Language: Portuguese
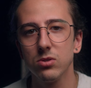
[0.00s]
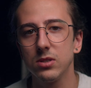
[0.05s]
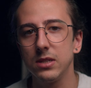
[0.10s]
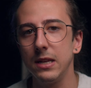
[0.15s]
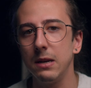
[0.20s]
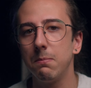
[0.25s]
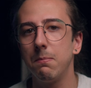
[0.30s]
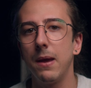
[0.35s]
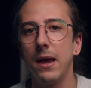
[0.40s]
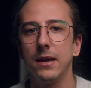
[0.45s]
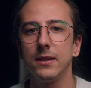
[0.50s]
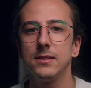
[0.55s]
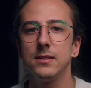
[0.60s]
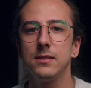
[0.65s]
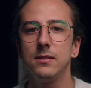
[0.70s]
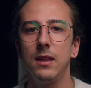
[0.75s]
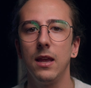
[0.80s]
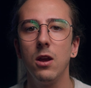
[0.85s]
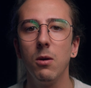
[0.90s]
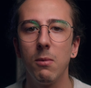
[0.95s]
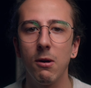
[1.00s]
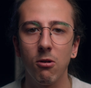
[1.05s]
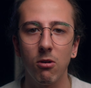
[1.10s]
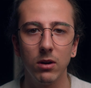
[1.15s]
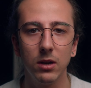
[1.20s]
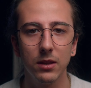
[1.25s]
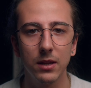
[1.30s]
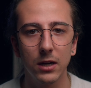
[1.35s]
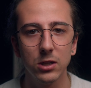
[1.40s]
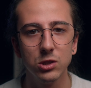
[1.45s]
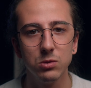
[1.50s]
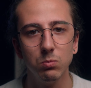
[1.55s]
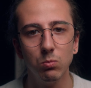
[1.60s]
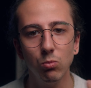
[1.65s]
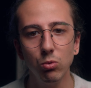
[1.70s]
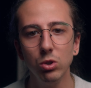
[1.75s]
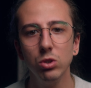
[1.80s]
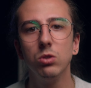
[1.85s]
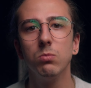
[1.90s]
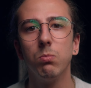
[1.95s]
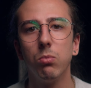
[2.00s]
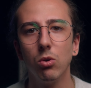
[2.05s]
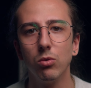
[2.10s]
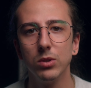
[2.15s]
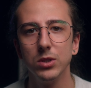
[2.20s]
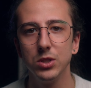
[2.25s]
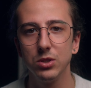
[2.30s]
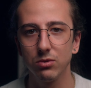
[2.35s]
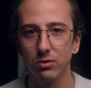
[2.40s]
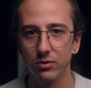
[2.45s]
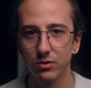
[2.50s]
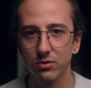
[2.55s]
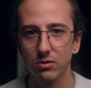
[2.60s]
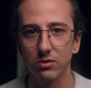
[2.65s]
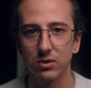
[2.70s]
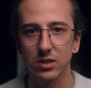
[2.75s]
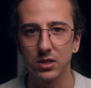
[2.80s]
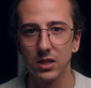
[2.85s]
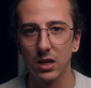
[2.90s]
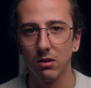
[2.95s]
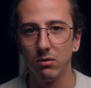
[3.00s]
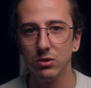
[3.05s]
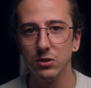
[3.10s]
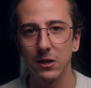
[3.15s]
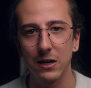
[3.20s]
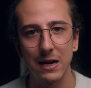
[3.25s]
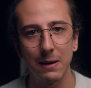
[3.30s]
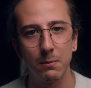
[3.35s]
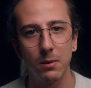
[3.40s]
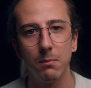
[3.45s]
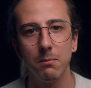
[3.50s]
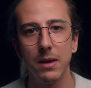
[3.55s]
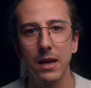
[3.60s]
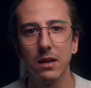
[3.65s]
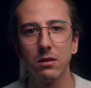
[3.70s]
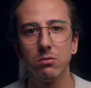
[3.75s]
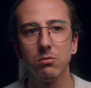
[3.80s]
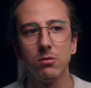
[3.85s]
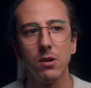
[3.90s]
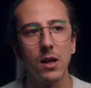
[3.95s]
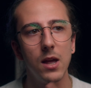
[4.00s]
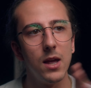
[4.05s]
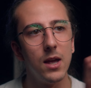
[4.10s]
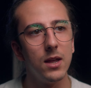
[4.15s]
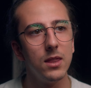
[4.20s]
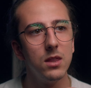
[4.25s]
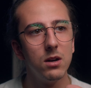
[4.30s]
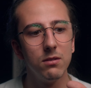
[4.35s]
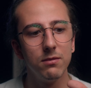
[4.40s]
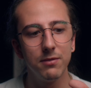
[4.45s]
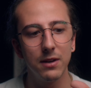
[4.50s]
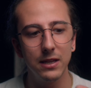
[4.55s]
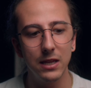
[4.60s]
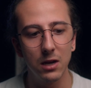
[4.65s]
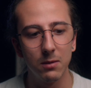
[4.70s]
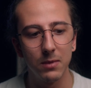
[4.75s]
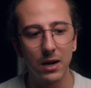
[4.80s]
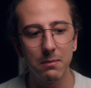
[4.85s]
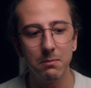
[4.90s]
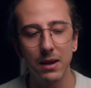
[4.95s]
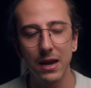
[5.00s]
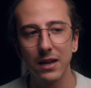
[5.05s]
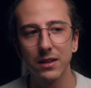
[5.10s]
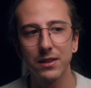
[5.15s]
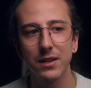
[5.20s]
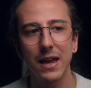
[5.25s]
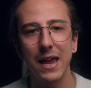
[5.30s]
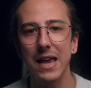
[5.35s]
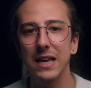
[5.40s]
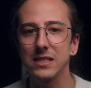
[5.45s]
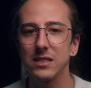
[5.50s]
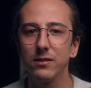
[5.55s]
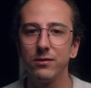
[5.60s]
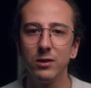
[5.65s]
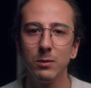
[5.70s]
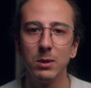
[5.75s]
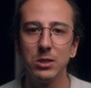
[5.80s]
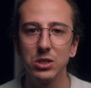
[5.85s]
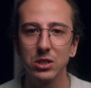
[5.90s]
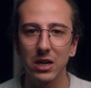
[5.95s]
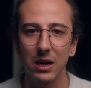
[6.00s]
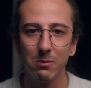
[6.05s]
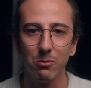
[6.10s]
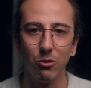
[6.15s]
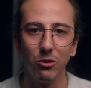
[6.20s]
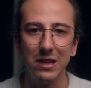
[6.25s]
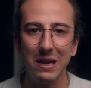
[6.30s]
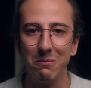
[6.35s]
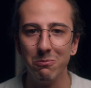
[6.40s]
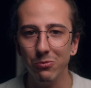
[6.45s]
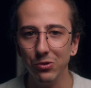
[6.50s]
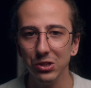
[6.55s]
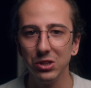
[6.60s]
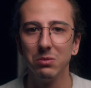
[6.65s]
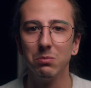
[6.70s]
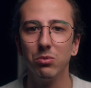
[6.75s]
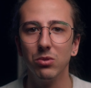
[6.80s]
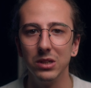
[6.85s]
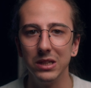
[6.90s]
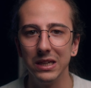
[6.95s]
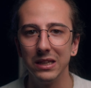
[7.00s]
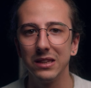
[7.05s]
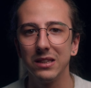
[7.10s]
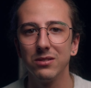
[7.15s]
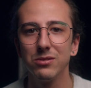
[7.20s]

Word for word: os tripés têm uma qualidade muito boa de construção, de acabamento, não vê nenhuma emenda, essa fibra de carbono é muito bonita,